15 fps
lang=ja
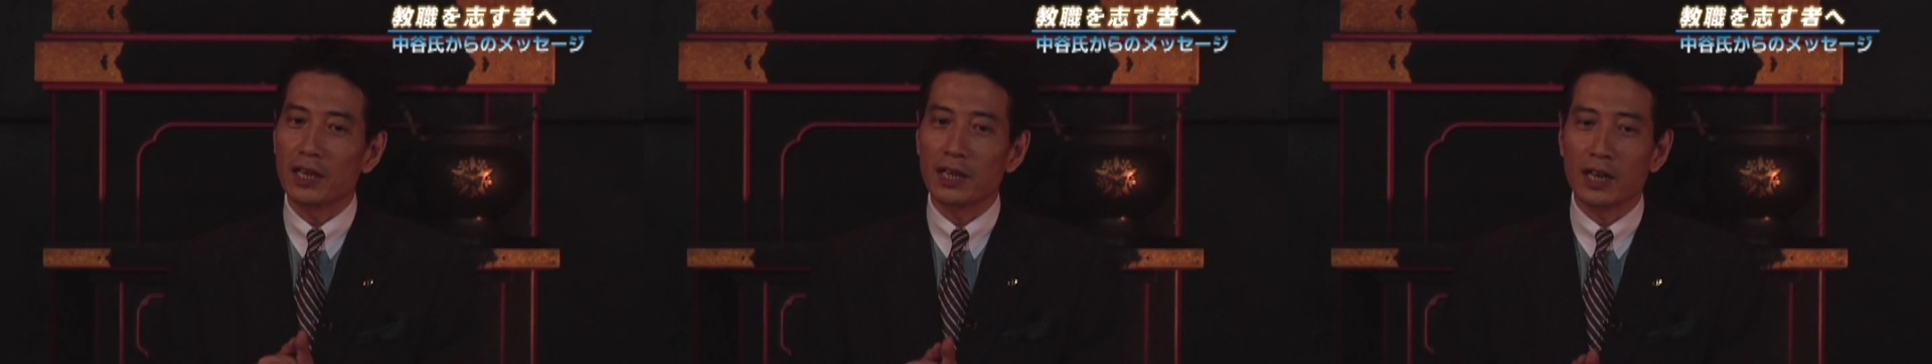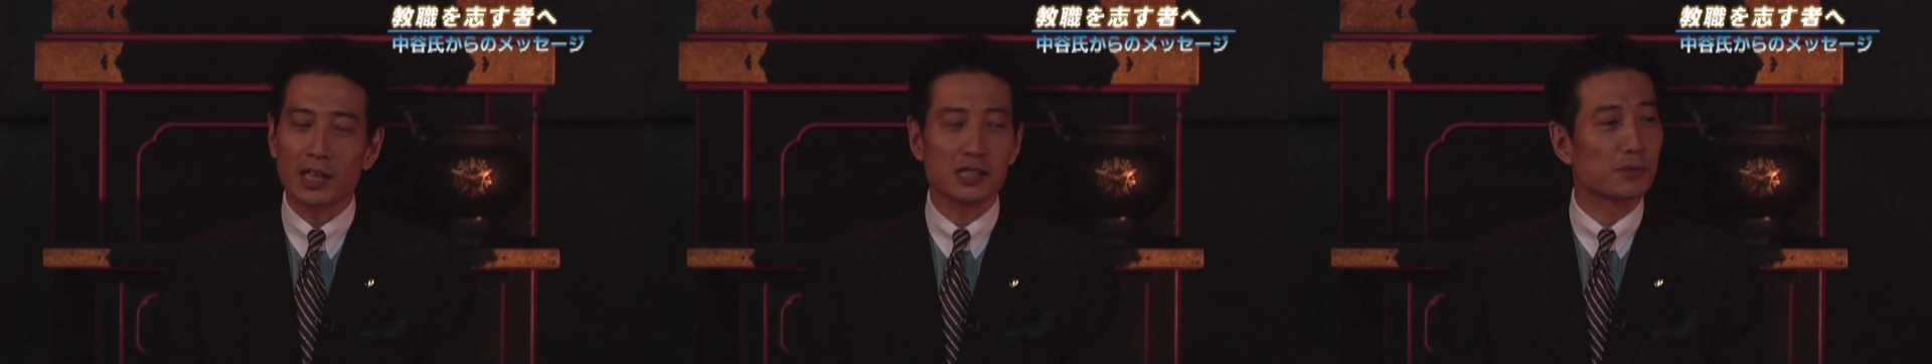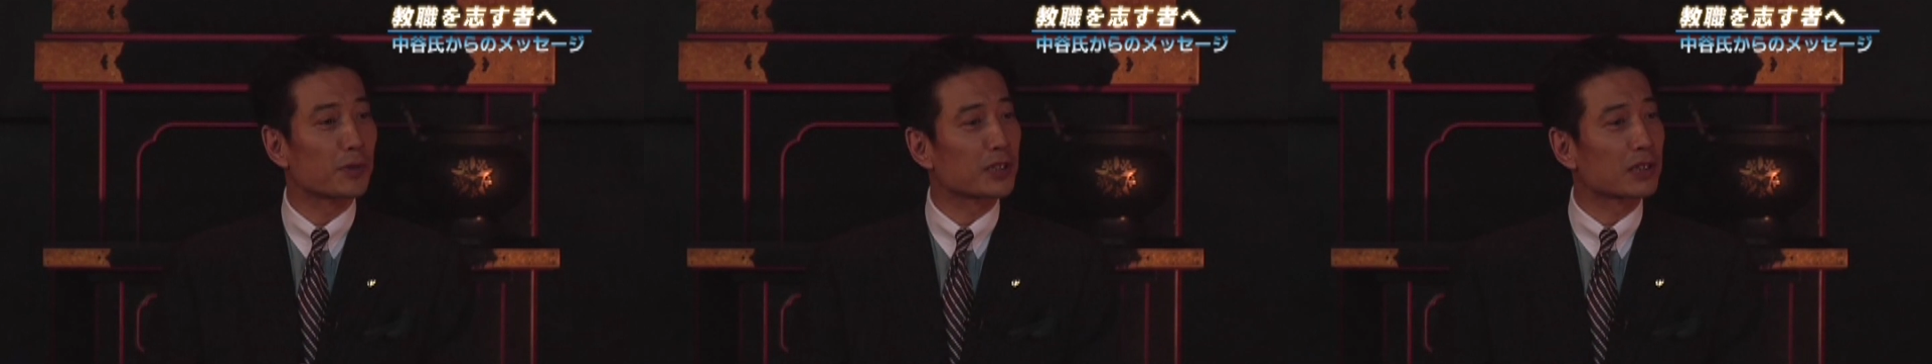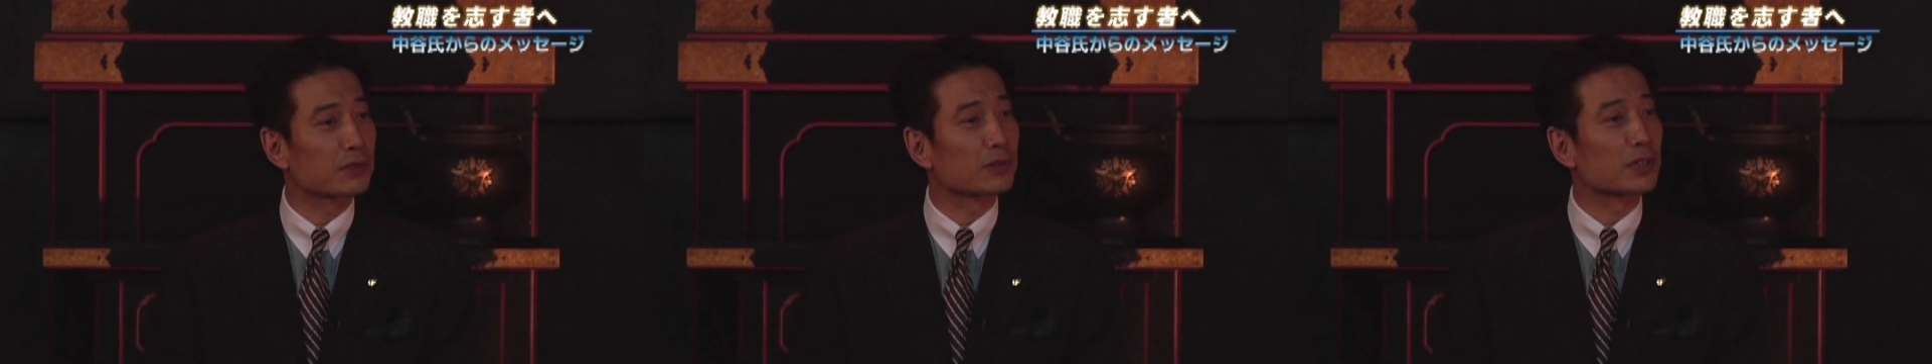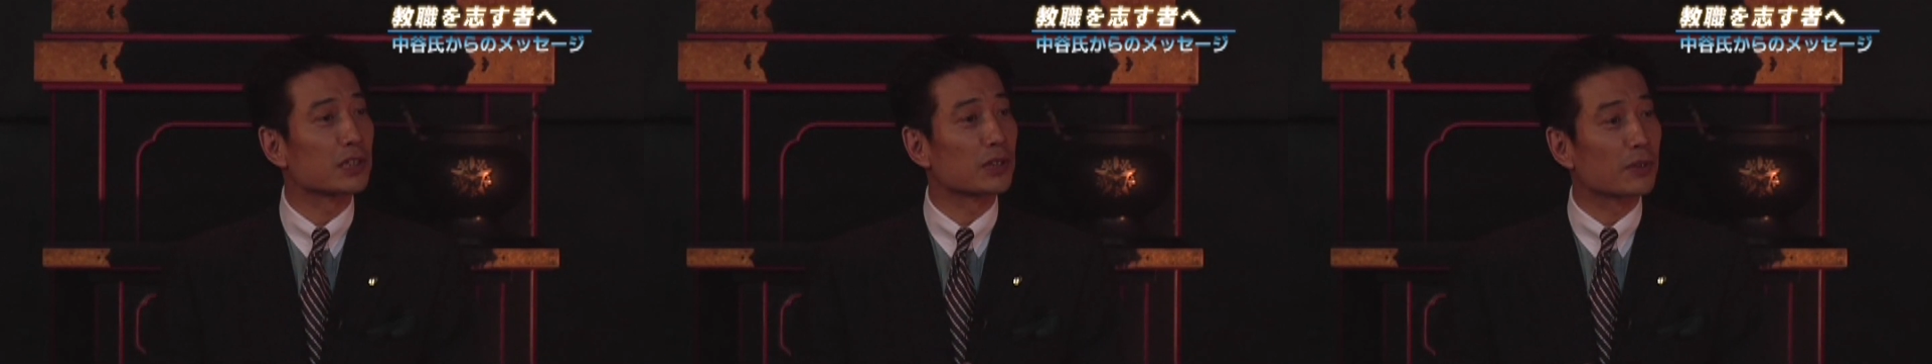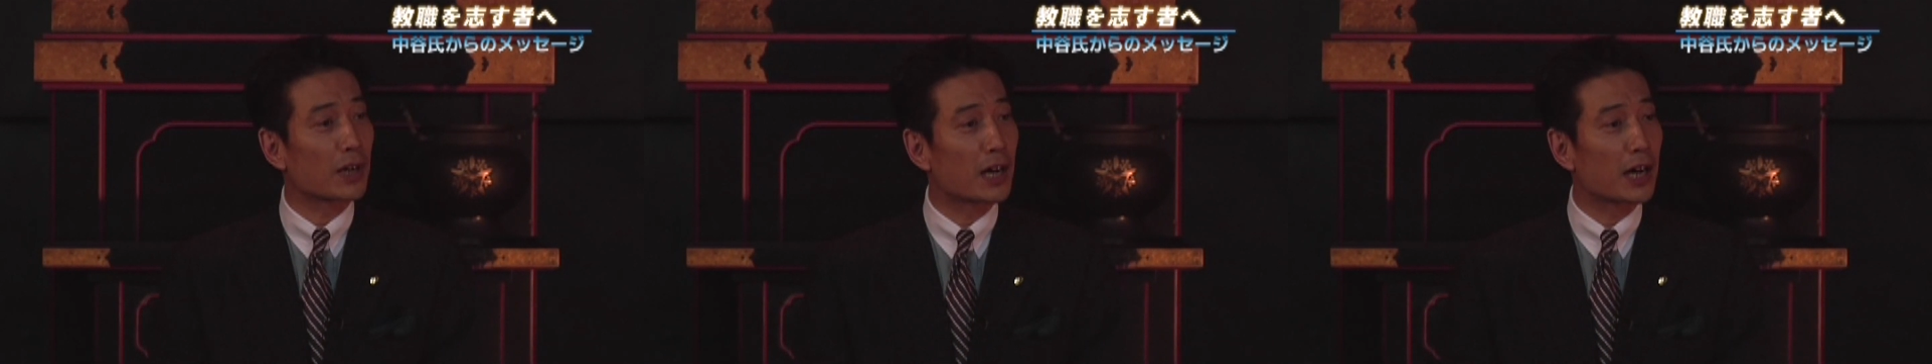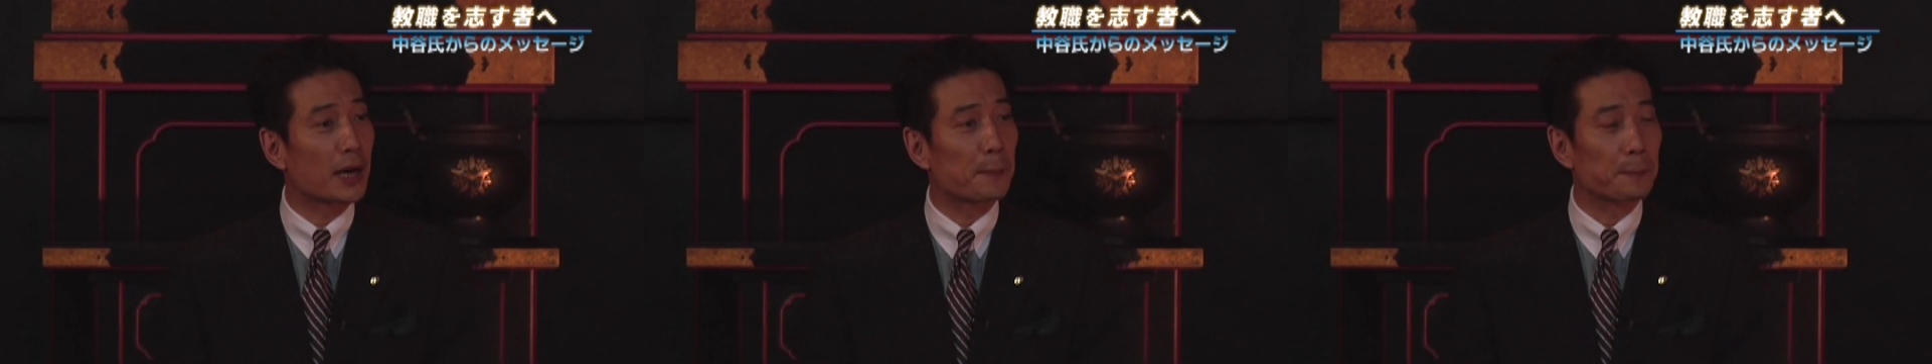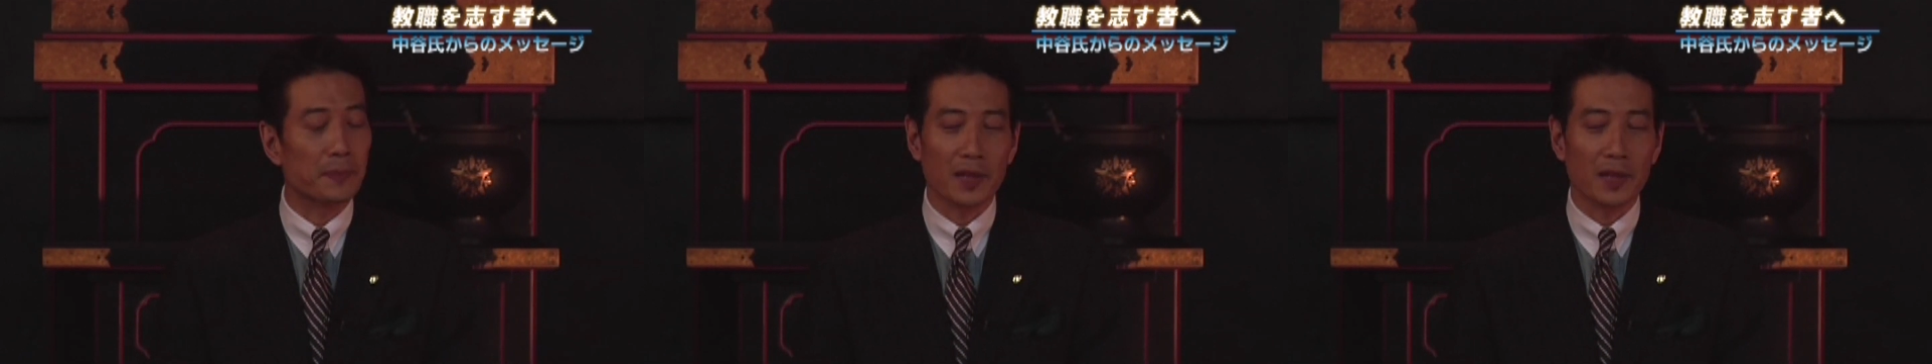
始めた時には